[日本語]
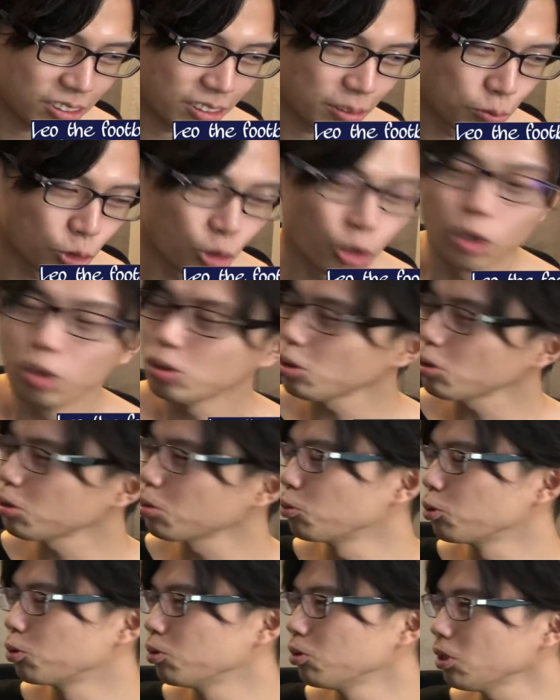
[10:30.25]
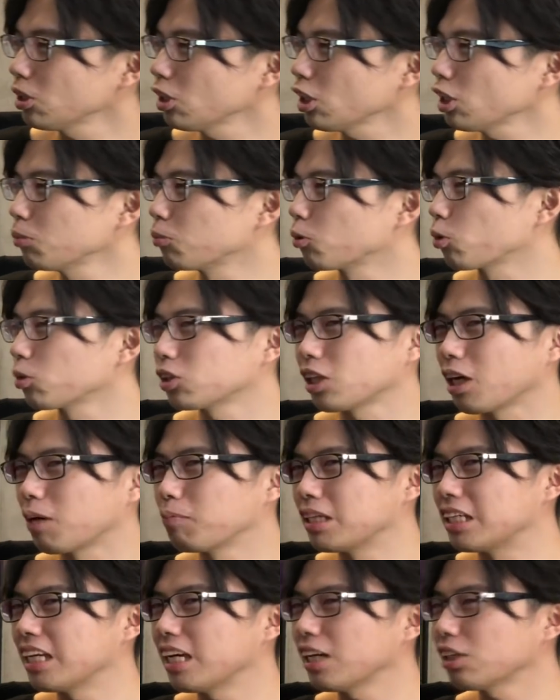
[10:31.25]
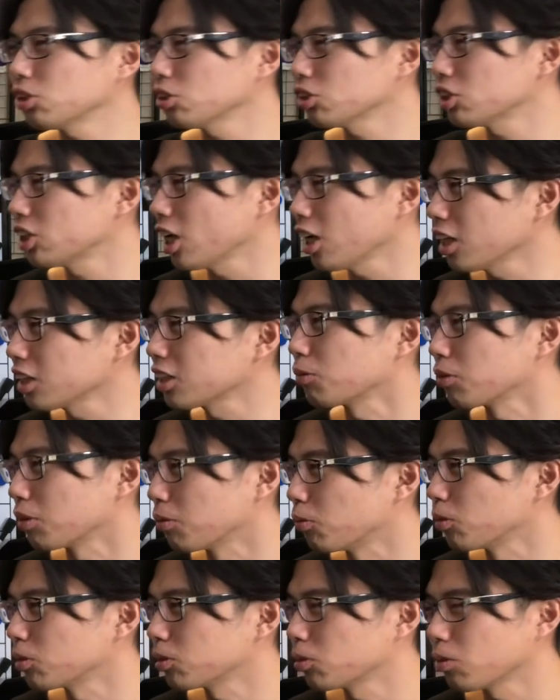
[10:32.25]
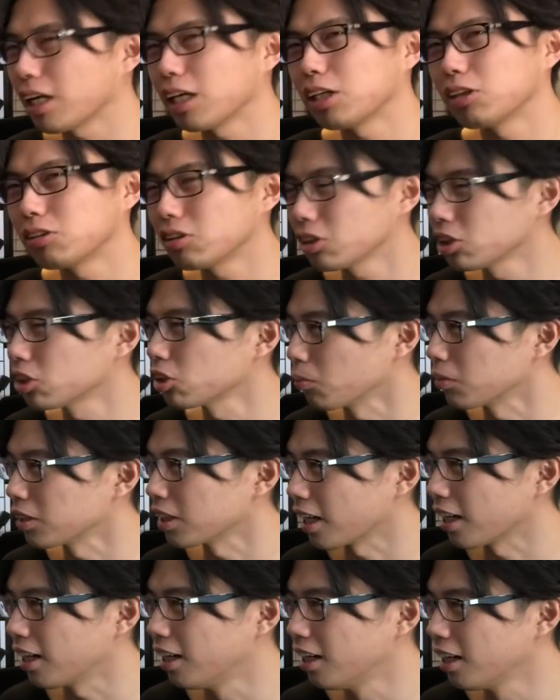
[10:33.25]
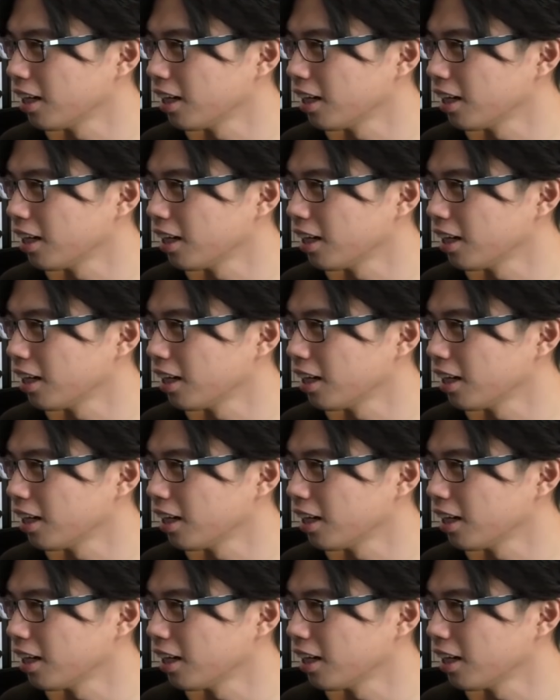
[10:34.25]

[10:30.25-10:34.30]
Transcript: 翔也もうだってもう抜いててもこっちあんまりリアクションしてなかったもんね、うん、もうそれは抜くっしょみたいな、